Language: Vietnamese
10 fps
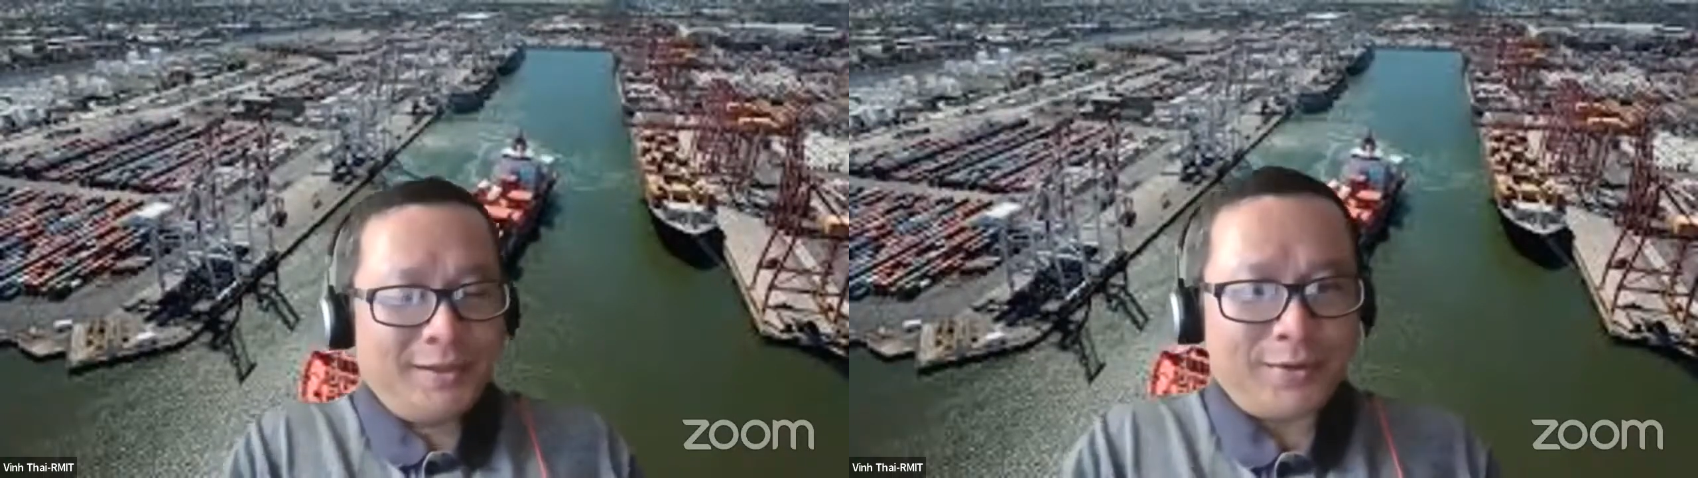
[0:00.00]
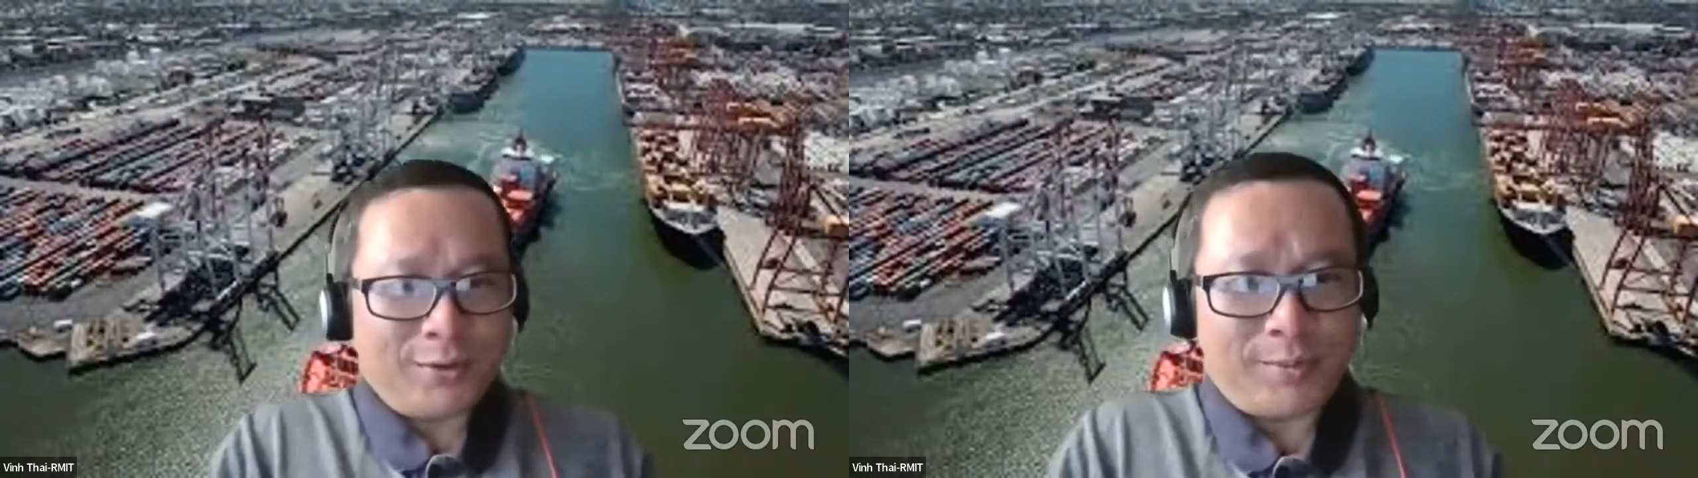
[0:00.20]

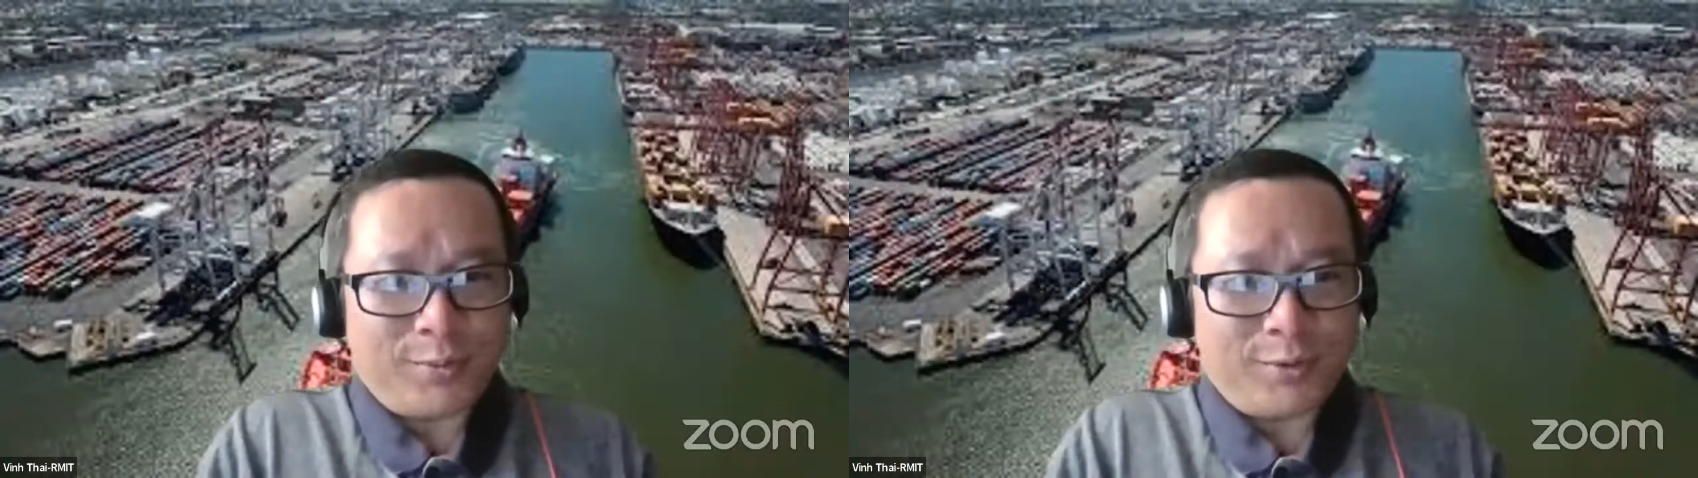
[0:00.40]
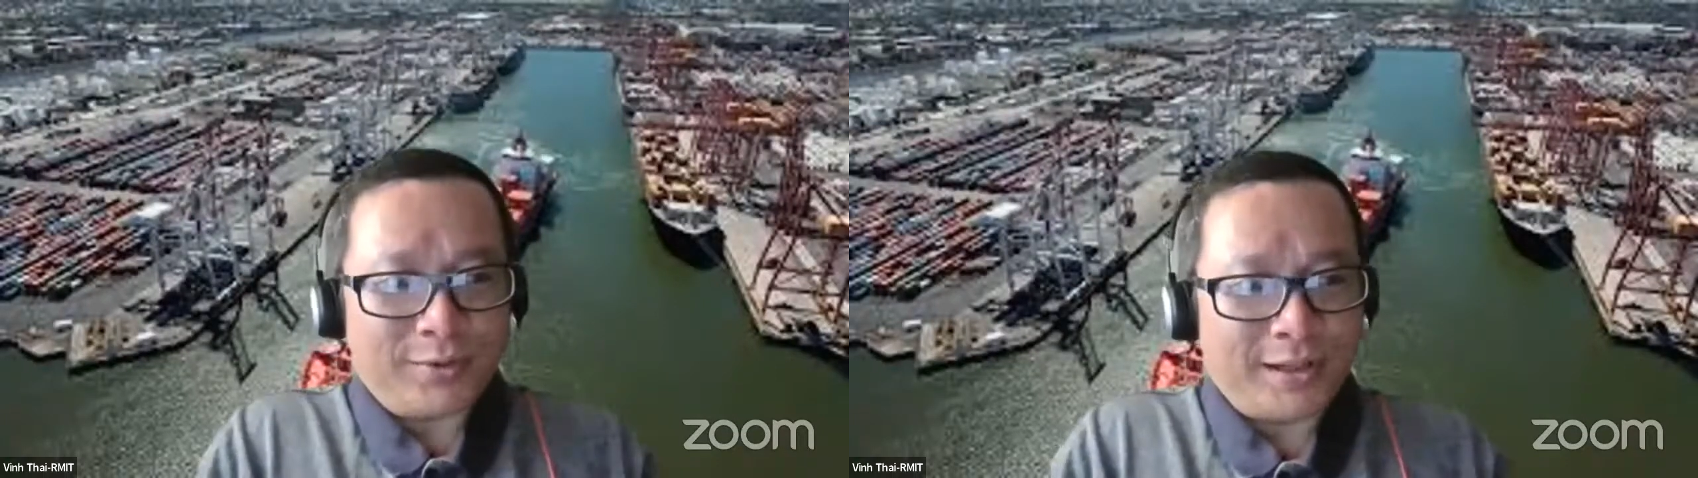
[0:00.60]
tôi có
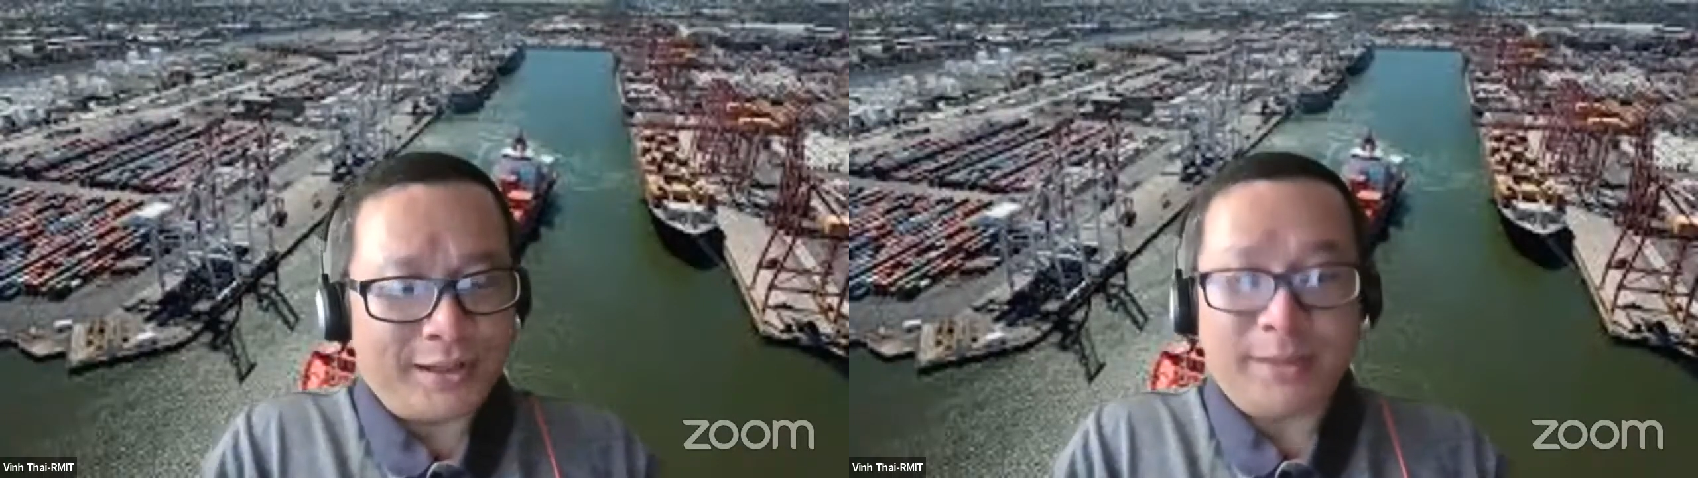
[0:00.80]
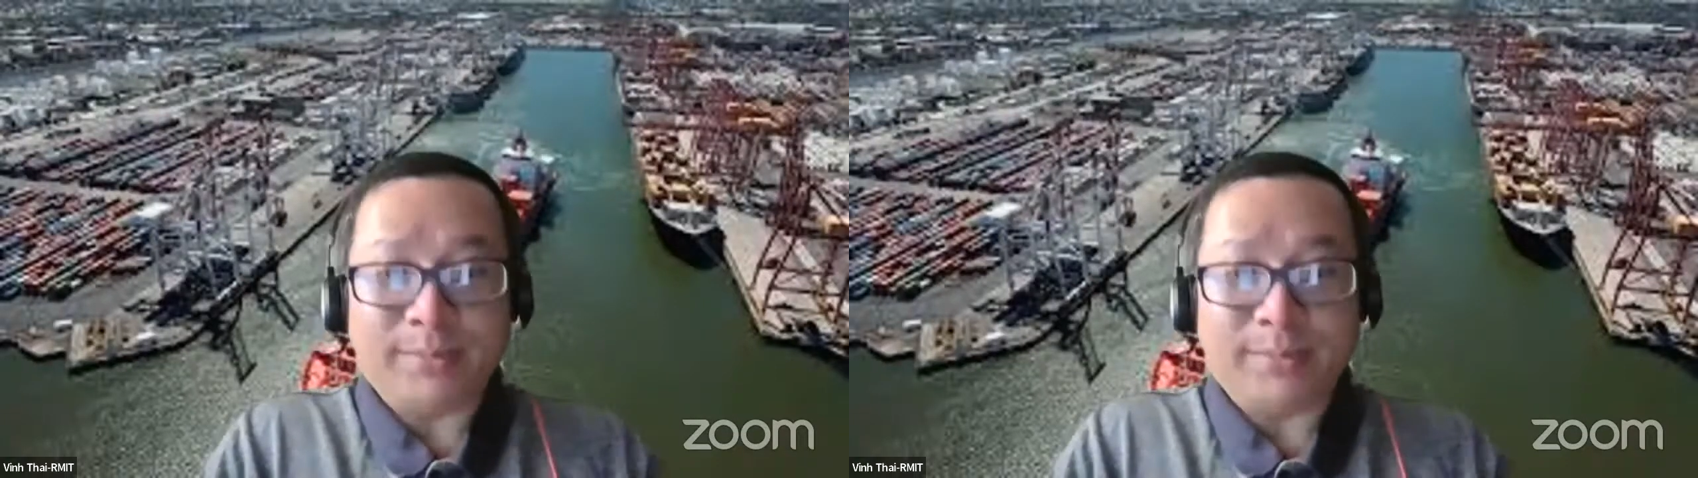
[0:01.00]
một uh, chị